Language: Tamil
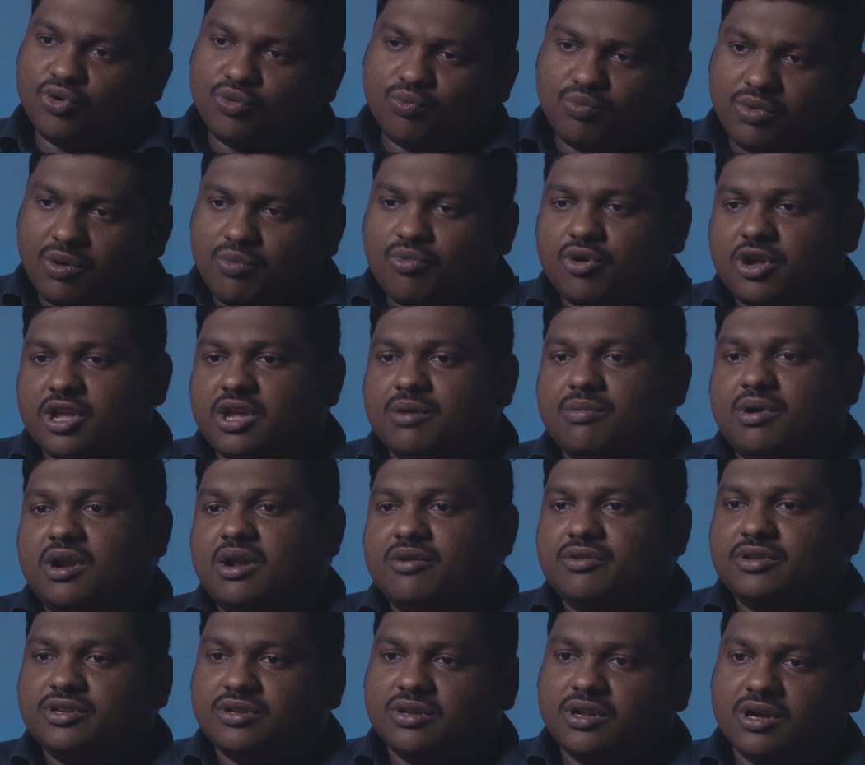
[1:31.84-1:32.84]
ரொம்ப முக்கியமான
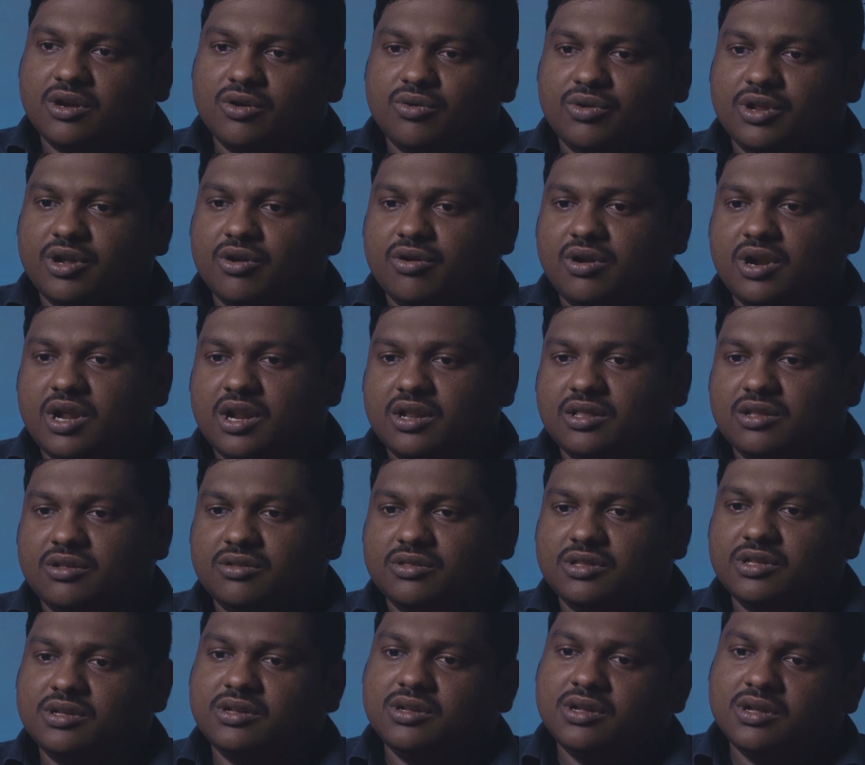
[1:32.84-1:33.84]
விஷயம் நாங்கள் குறிக்கோளாக இருந்தது
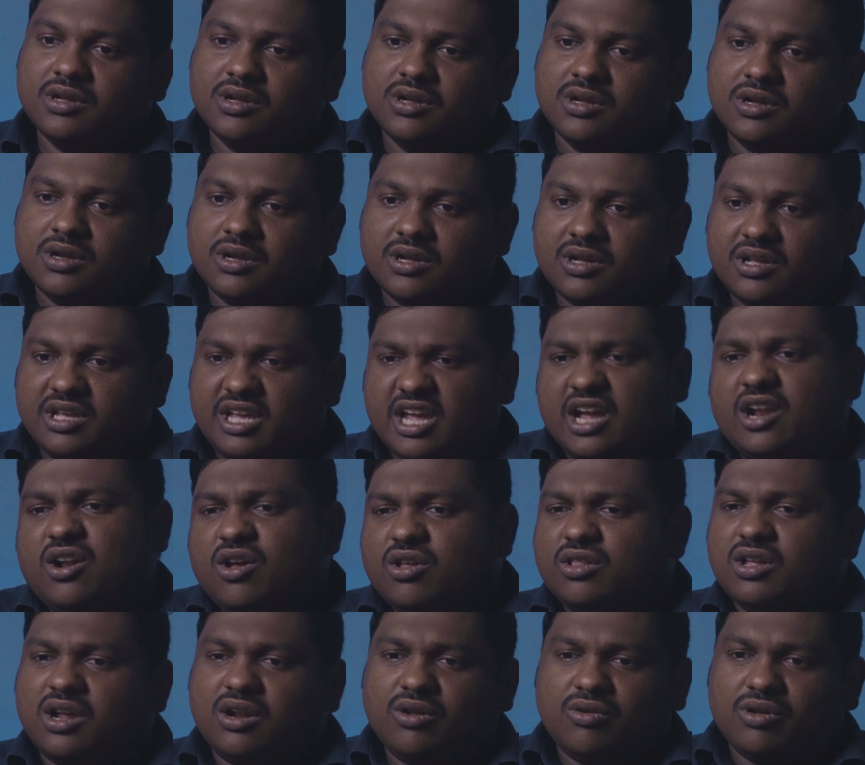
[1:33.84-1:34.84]
வந்து ஏனோ
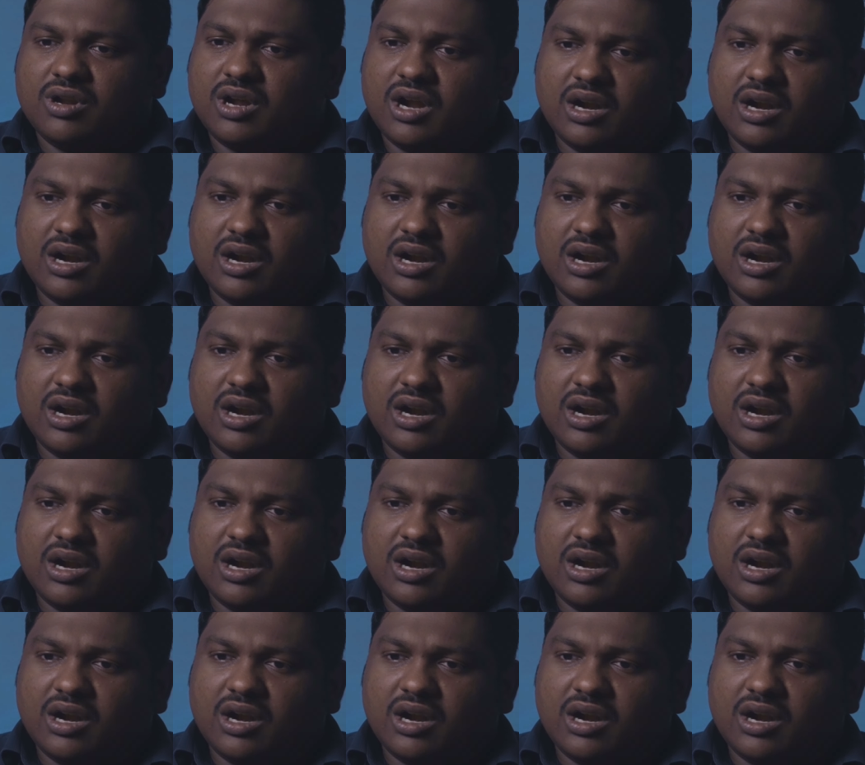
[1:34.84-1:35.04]
தானோ ஒரு